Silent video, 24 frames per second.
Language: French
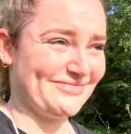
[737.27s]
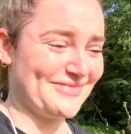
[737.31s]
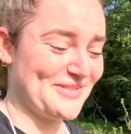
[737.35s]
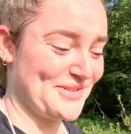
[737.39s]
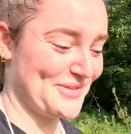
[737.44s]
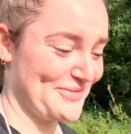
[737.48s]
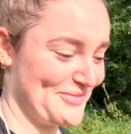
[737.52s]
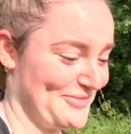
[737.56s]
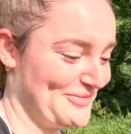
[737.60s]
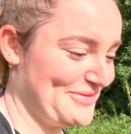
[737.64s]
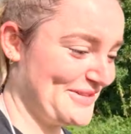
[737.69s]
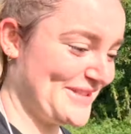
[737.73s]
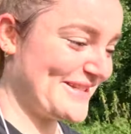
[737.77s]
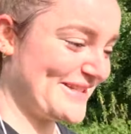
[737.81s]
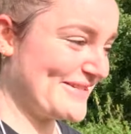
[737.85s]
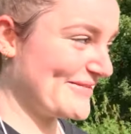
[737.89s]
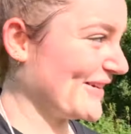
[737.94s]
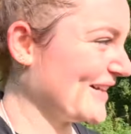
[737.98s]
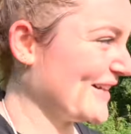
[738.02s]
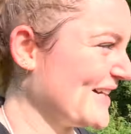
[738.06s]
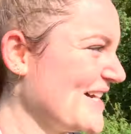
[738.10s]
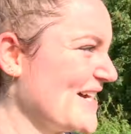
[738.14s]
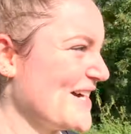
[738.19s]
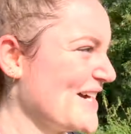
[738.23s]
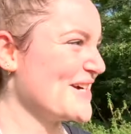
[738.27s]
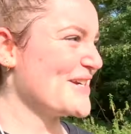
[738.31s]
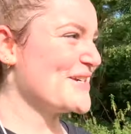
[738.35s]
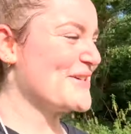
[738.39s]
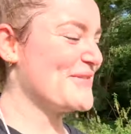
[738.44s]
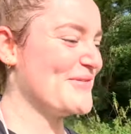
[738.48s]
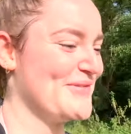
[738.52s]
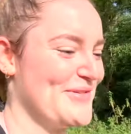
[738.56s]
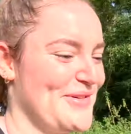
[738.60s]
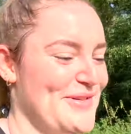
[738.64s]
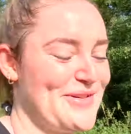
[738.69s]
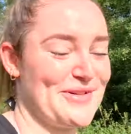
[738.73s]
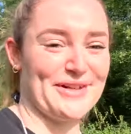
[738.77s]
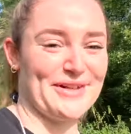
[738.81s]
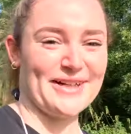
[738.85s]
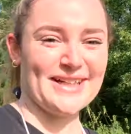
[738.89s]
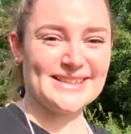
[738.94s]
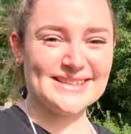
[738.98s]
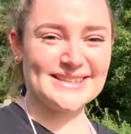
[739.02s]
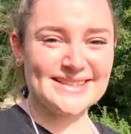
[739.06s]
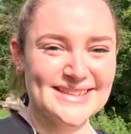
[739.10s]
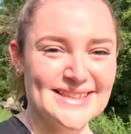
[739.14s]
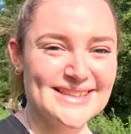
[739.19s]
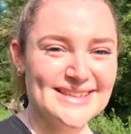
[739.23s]
Je vous dis, je vous jure.
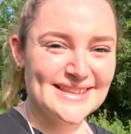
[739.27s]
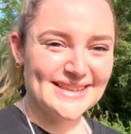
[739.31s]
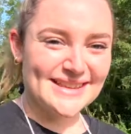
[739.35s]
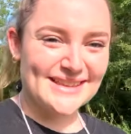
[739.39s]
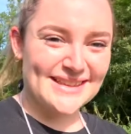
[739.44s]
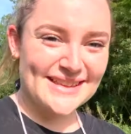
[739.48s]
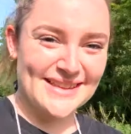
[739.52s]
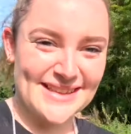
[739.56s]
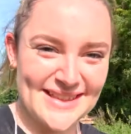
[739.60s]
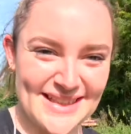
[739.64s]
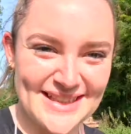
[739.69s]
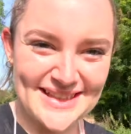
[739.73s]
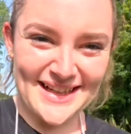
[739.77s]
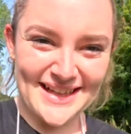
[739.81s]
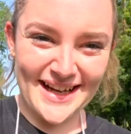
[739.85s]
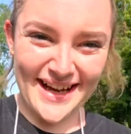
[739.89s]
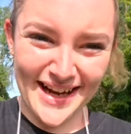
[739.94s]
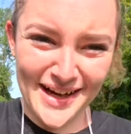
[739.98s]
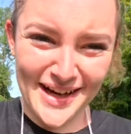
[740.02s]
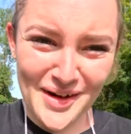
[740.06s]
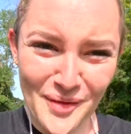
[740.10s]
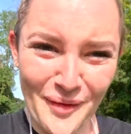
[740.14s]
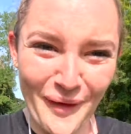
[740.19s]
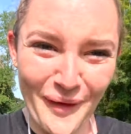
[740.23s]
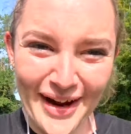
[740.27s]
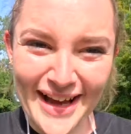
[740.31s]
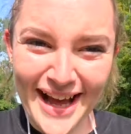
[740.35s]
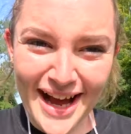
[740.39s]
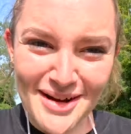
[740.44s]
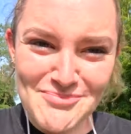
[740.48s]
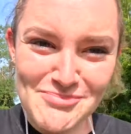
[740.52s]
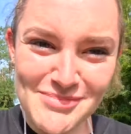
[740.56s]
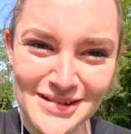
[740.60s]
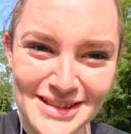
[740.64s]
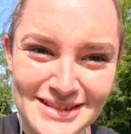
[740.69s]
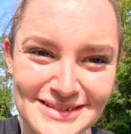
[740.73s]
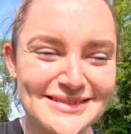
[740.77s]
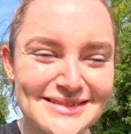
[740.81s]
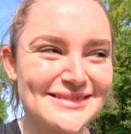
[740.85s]
Incroyable.